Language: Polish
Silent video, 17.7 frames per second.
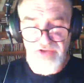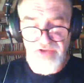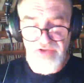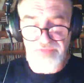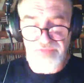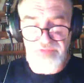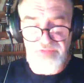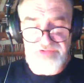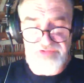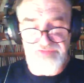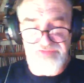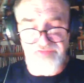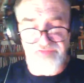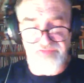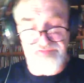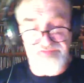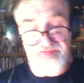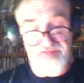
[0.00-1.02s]
Robiła się
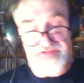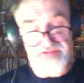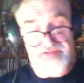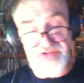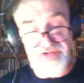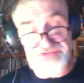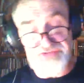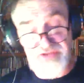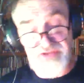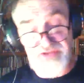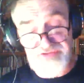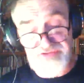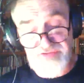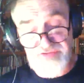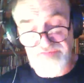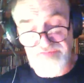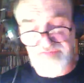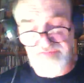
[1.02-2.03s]
coraz
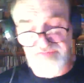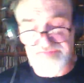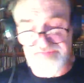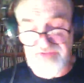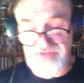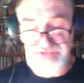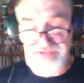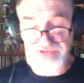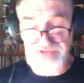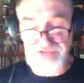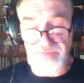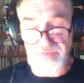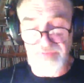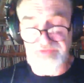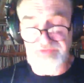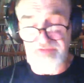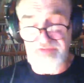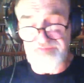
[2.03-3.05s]
jaśniejsza, coraz większa,
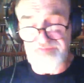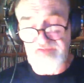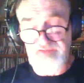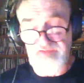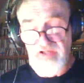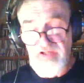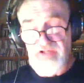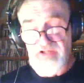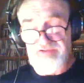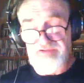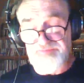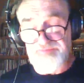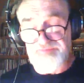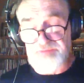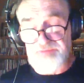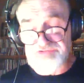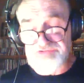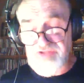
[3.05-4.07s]
opadając i
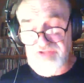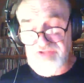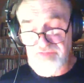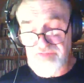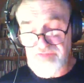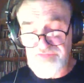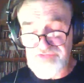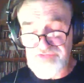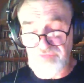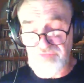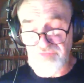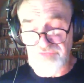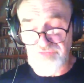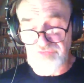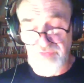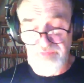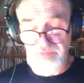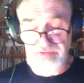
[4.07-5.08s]
zbliżając się
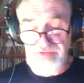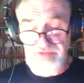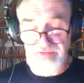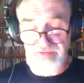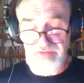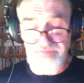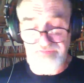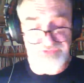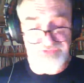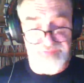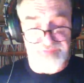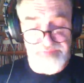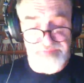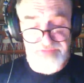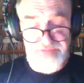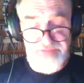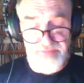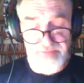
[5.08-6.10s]
do mnie w
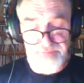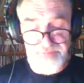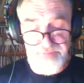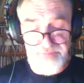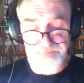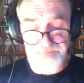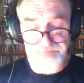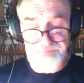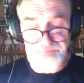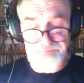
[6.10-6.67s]
szybkim tempie.